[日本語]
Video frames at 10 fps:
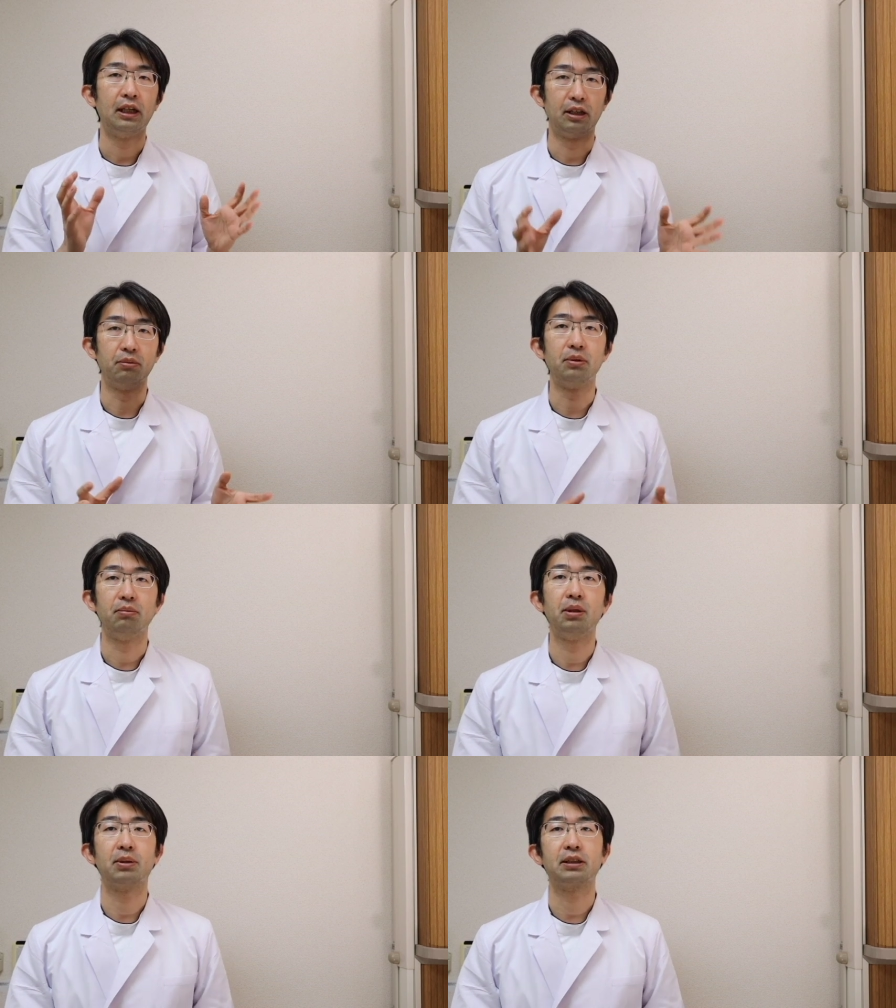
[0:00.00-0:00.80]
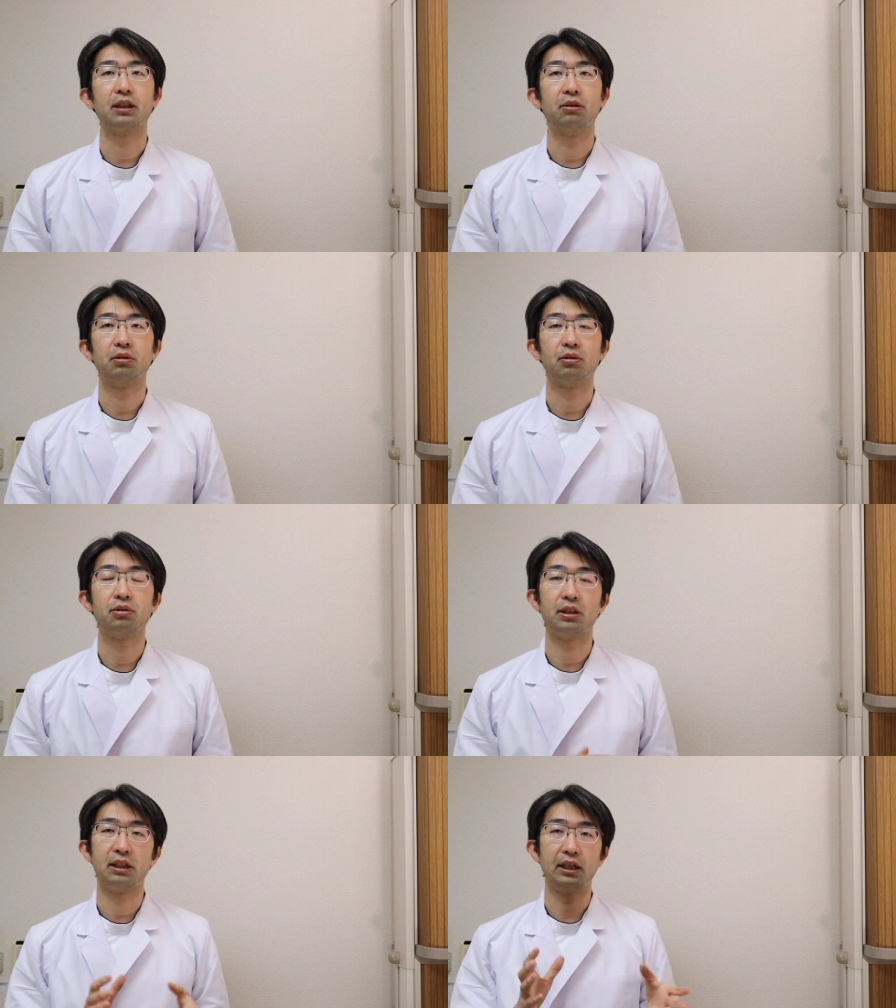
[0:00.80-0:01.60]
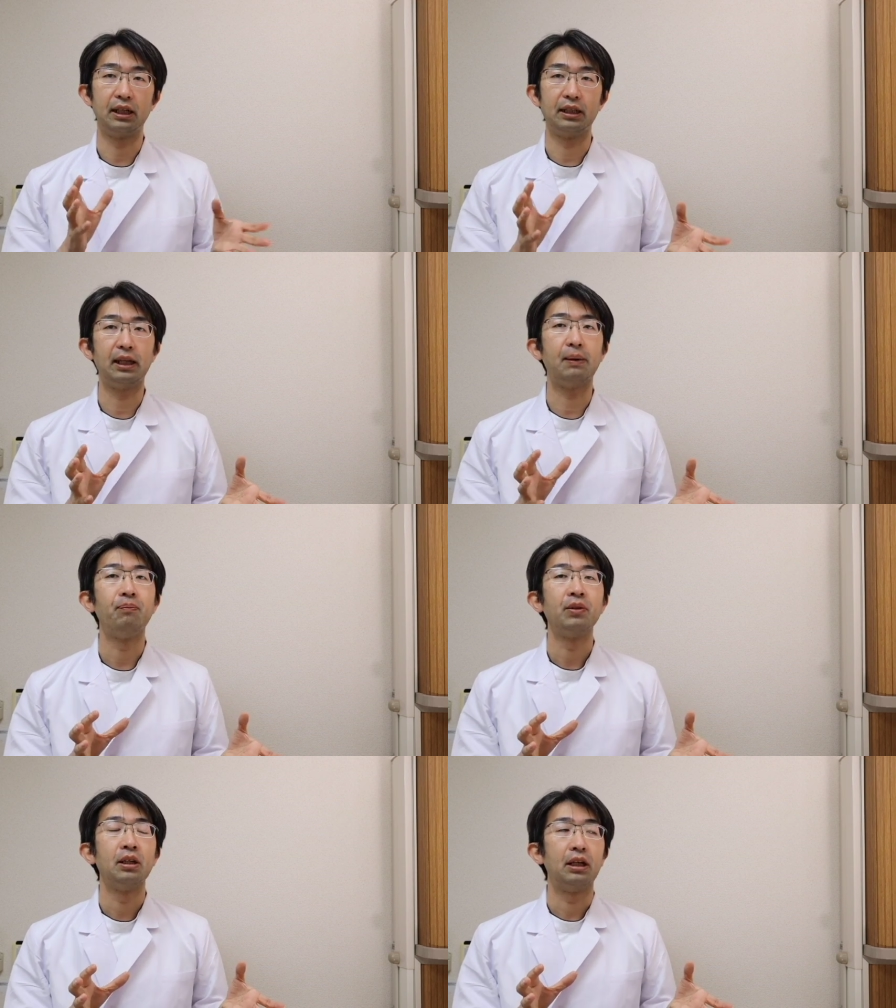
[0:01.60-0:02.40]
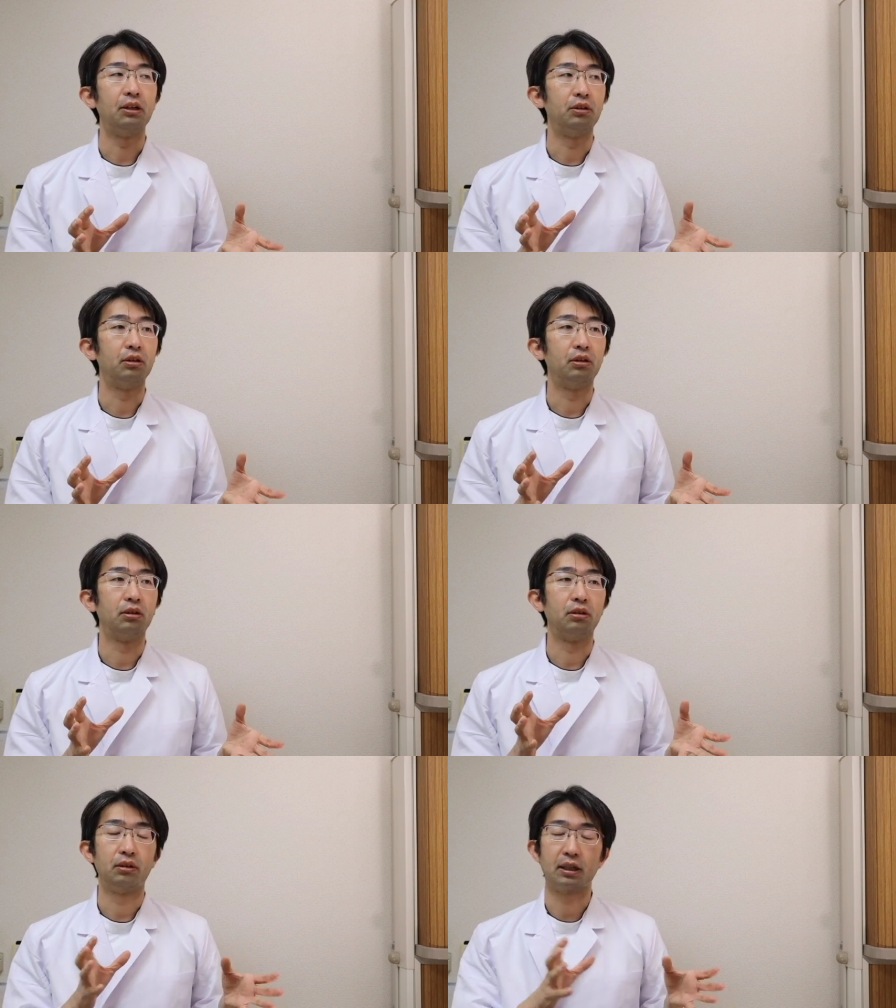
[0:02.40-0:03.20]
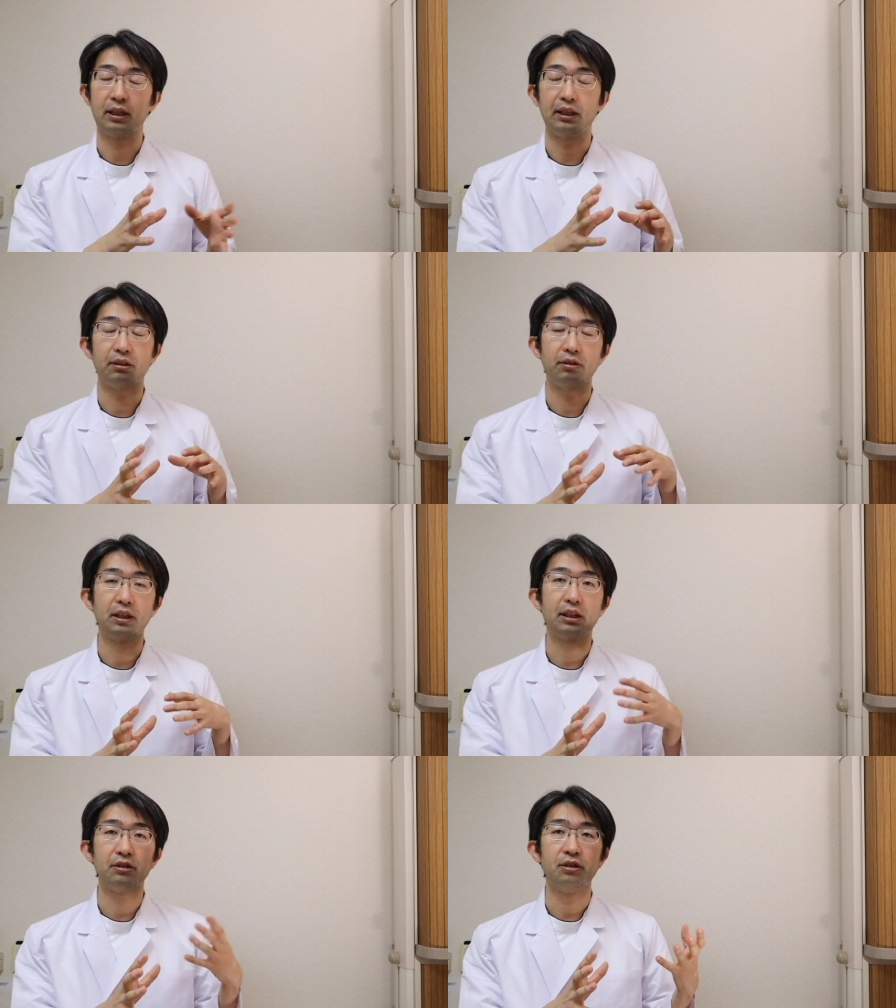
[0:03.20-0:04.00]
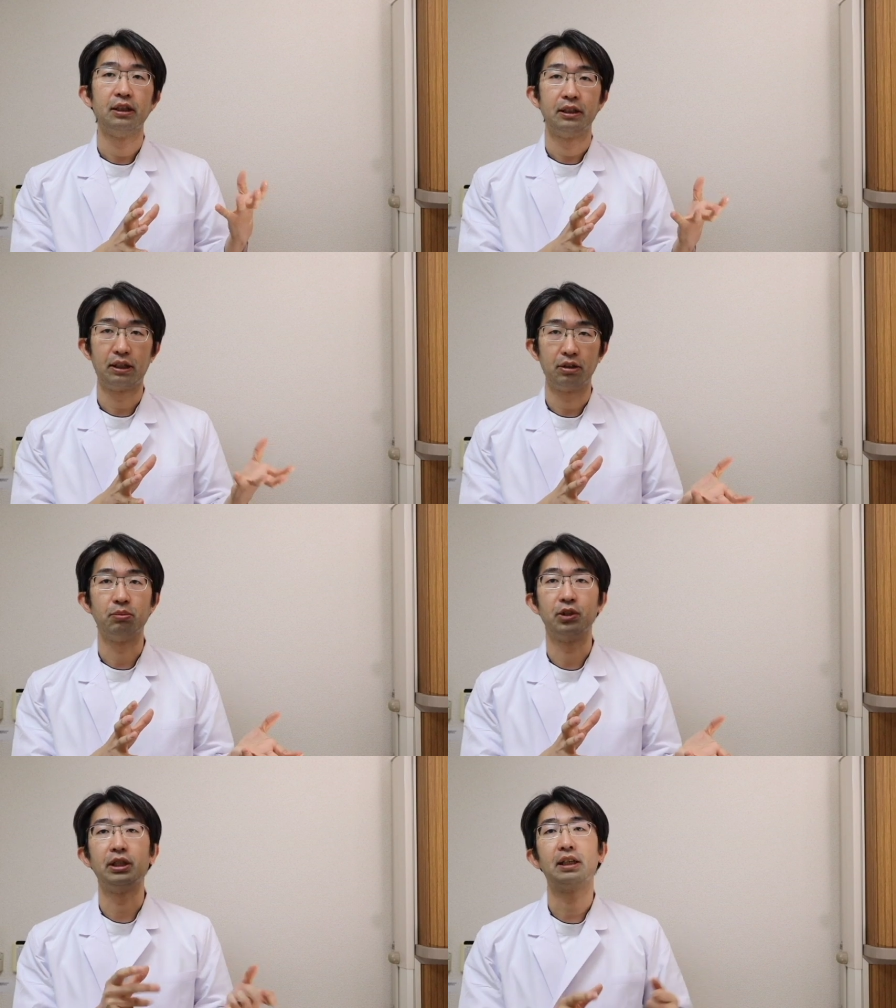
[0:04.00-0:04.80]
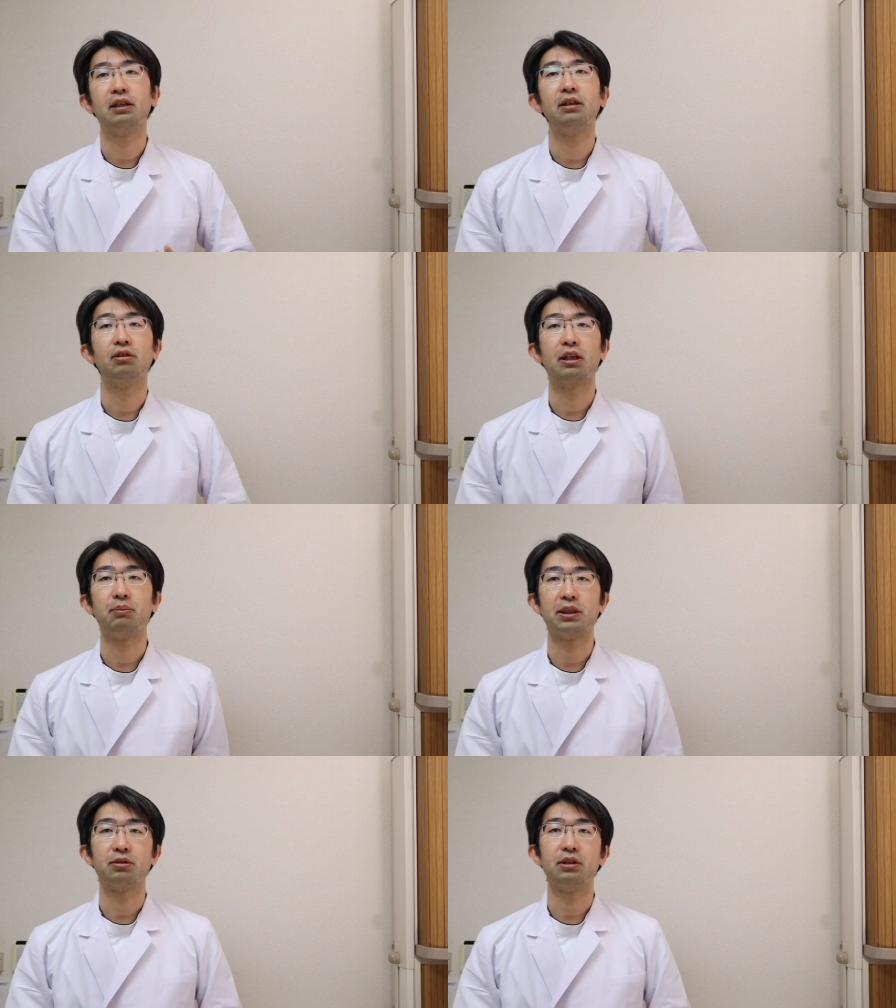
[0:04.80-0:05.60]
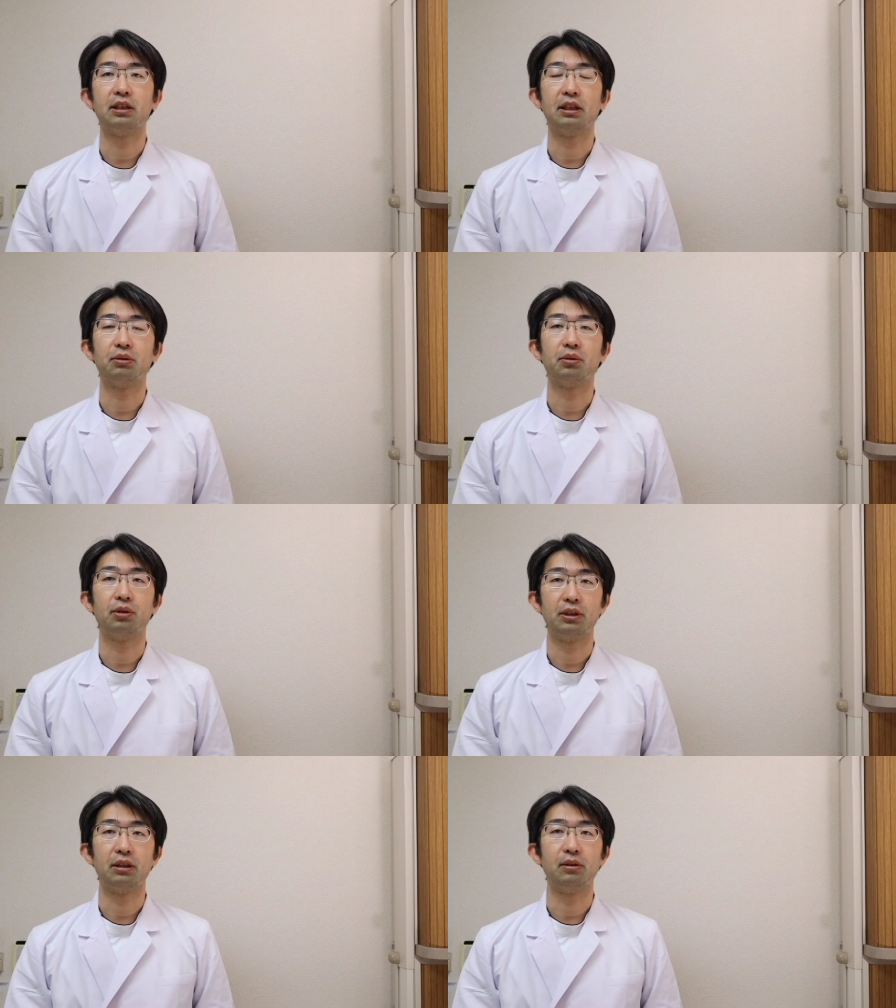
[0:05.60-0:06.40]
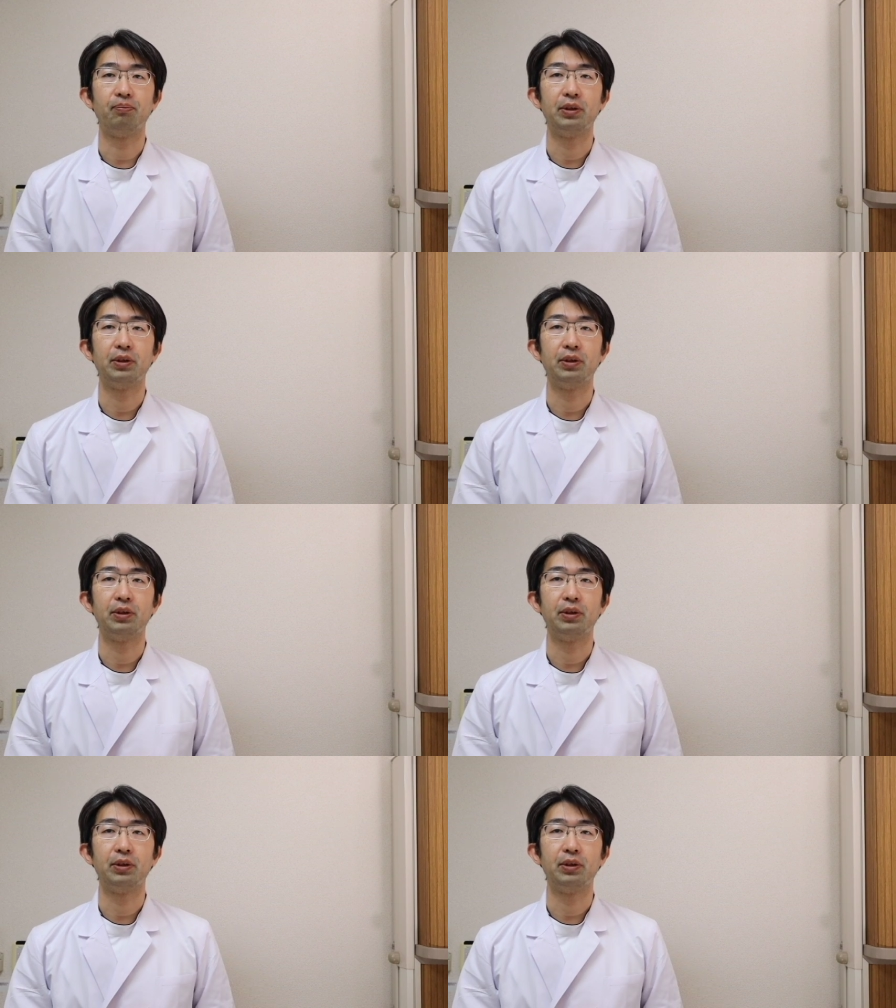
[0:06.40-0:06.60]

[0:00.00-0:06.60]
あの 見, 見ましたけど、すごく綺麗であの分かりやすくて、かつ治りもいいなっていうのが、まあ、正直なところです。